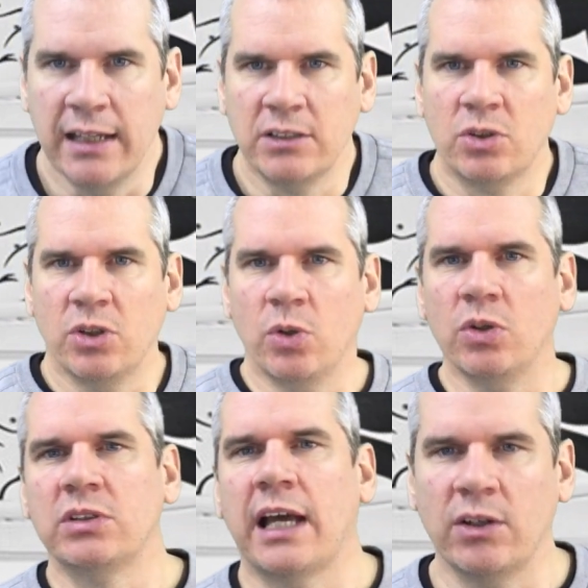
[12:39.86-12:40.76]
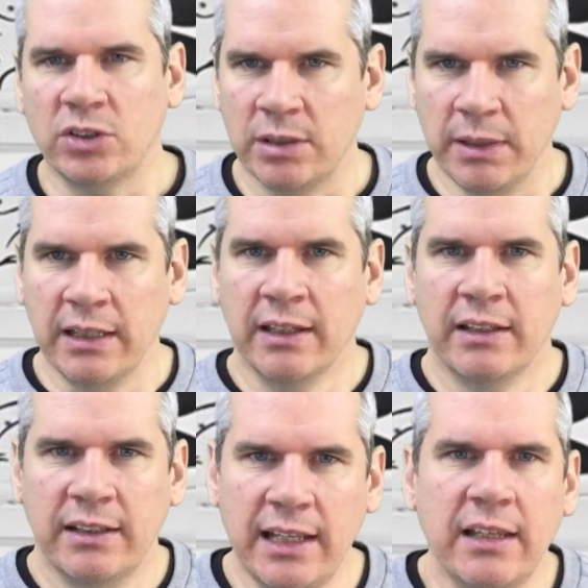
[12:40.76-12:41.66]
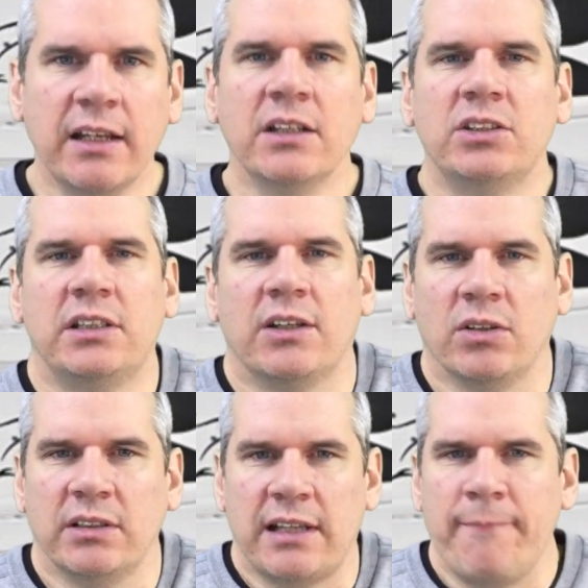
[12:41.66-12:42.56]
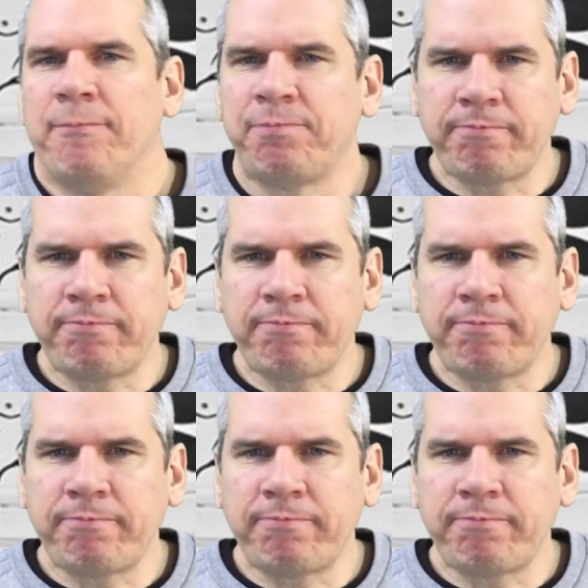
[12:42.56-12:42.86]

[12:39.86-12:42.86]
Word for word: それを楽しみにしてください。